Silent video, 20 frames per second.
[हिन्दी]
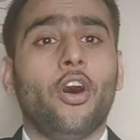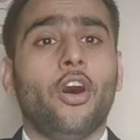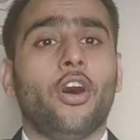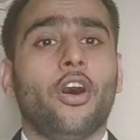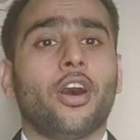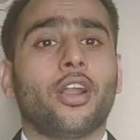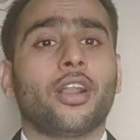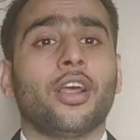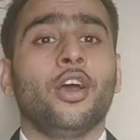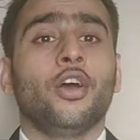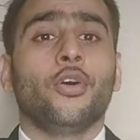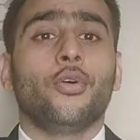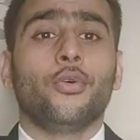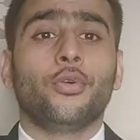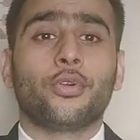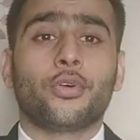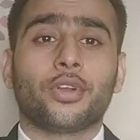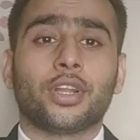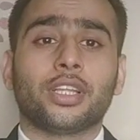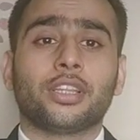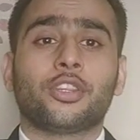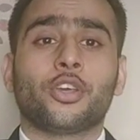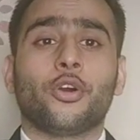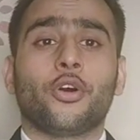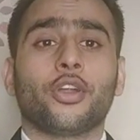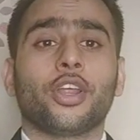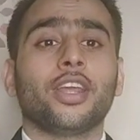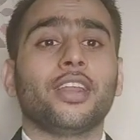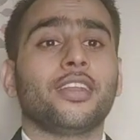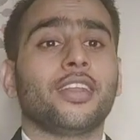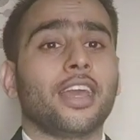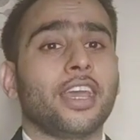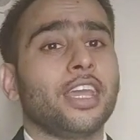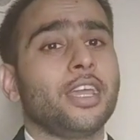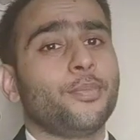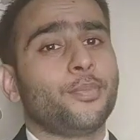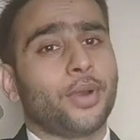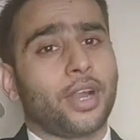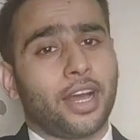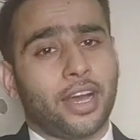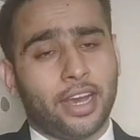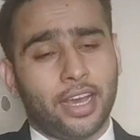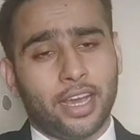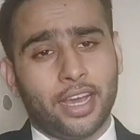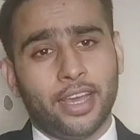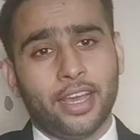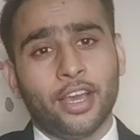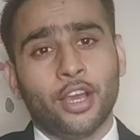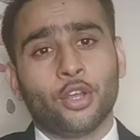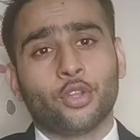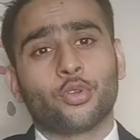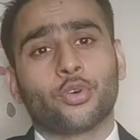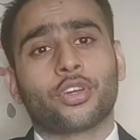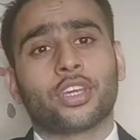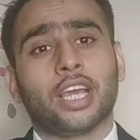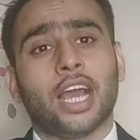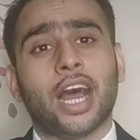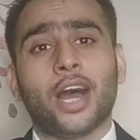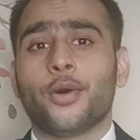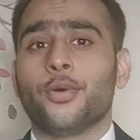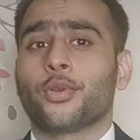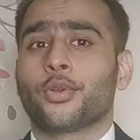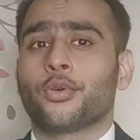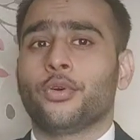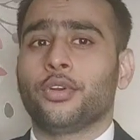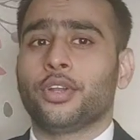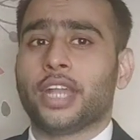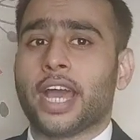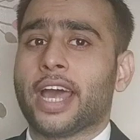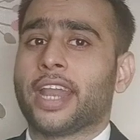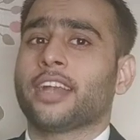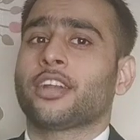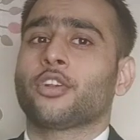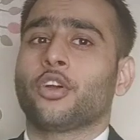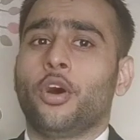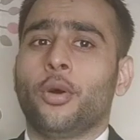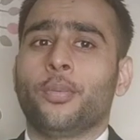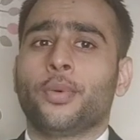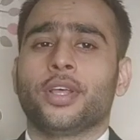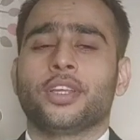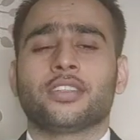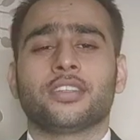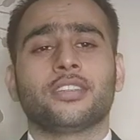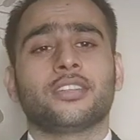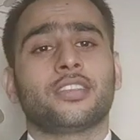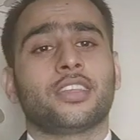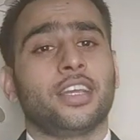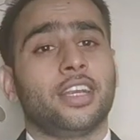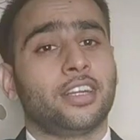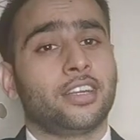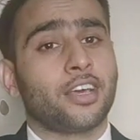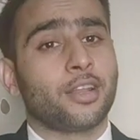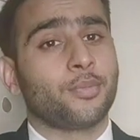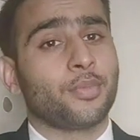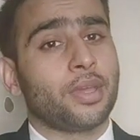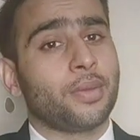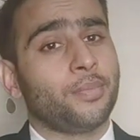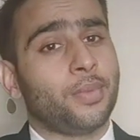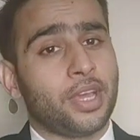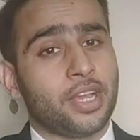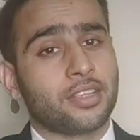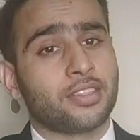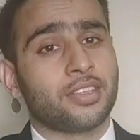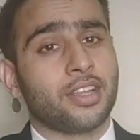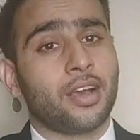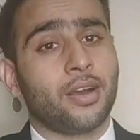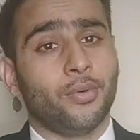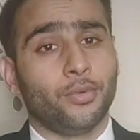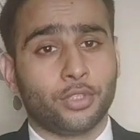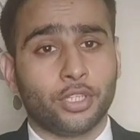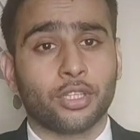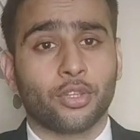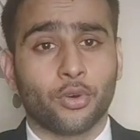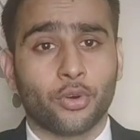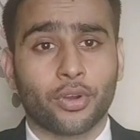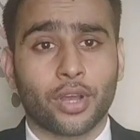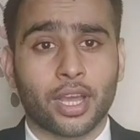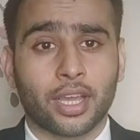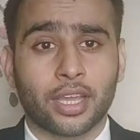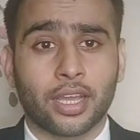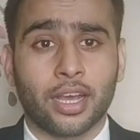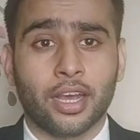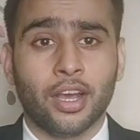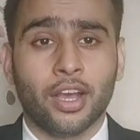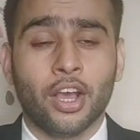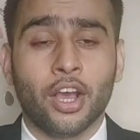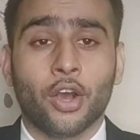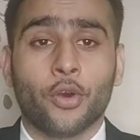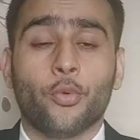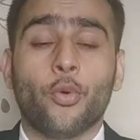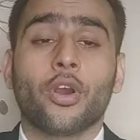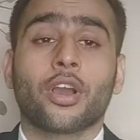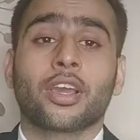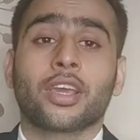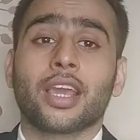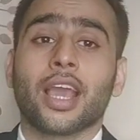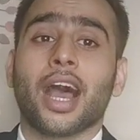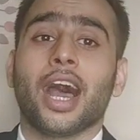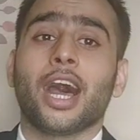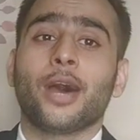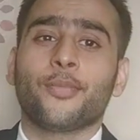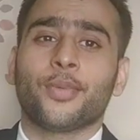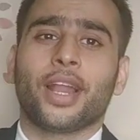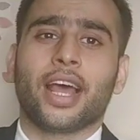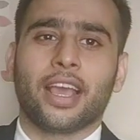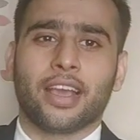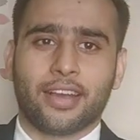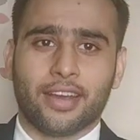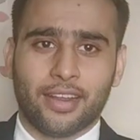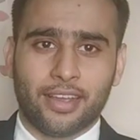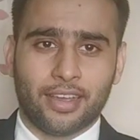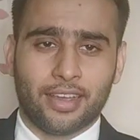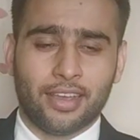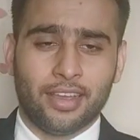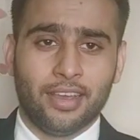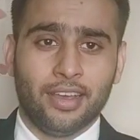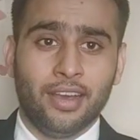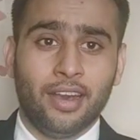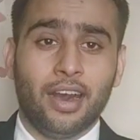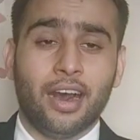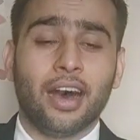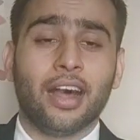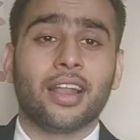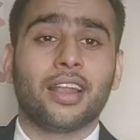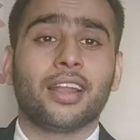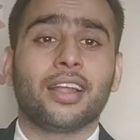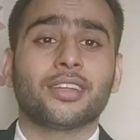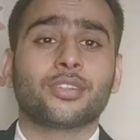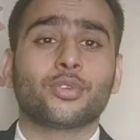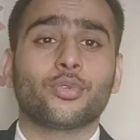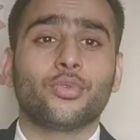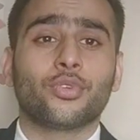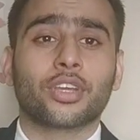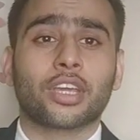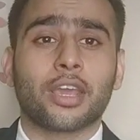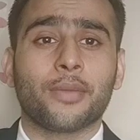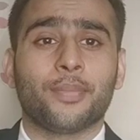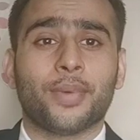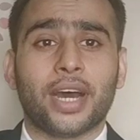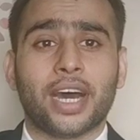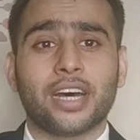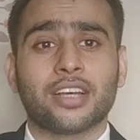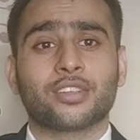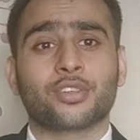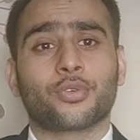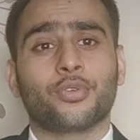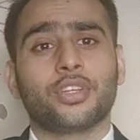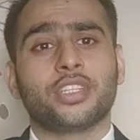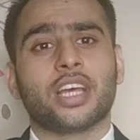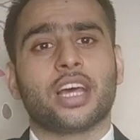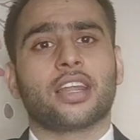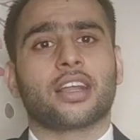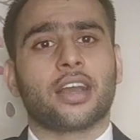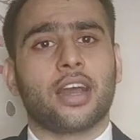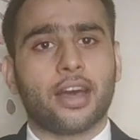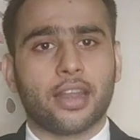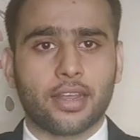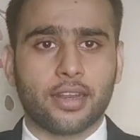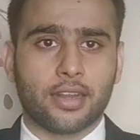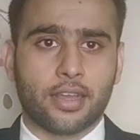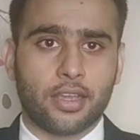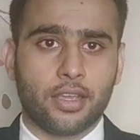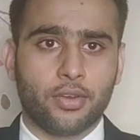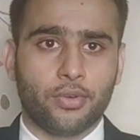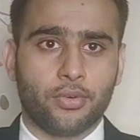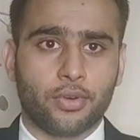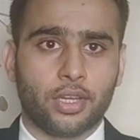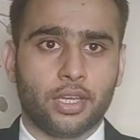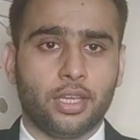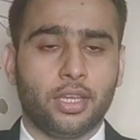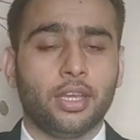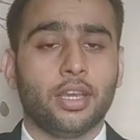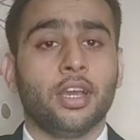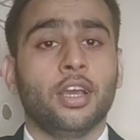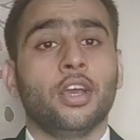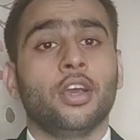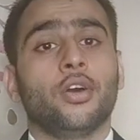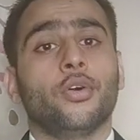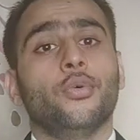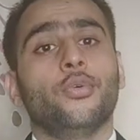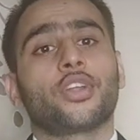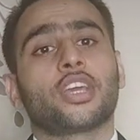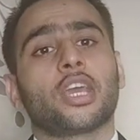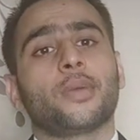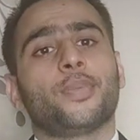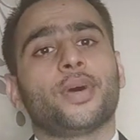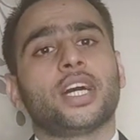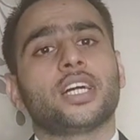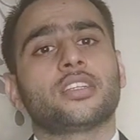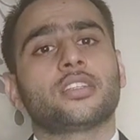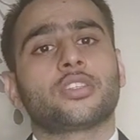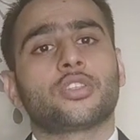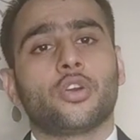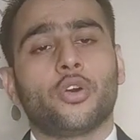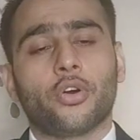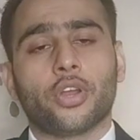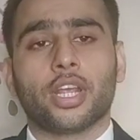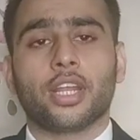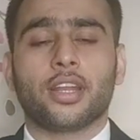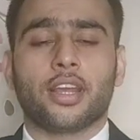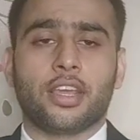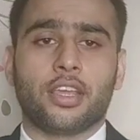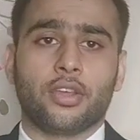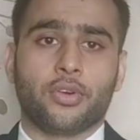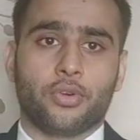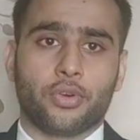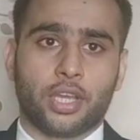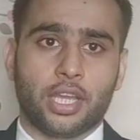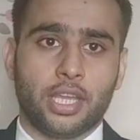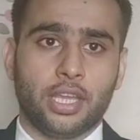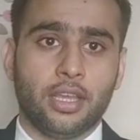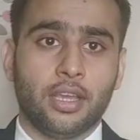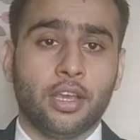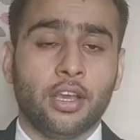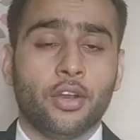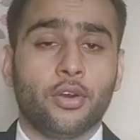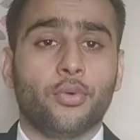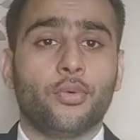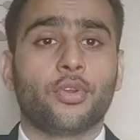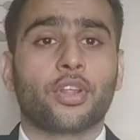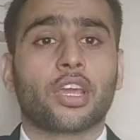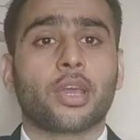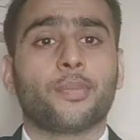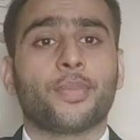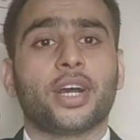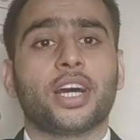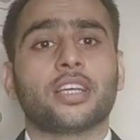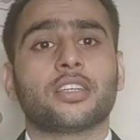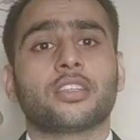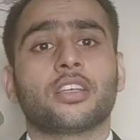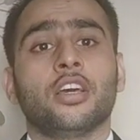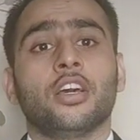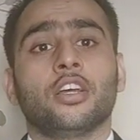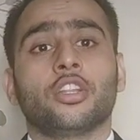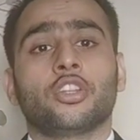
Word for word: और उन्होंने थ्योरी नहीं पढ़ा है तो क्या उनको डायरेक्ट ऑपरेशन थिएटर में भेजना उचित होगा क्या वो क्या अप्लाई करेंगे अनलेस उनके पास कोई जानकारी नहीं होगी उनके पास थ्योरी नहीं होगी उनके पास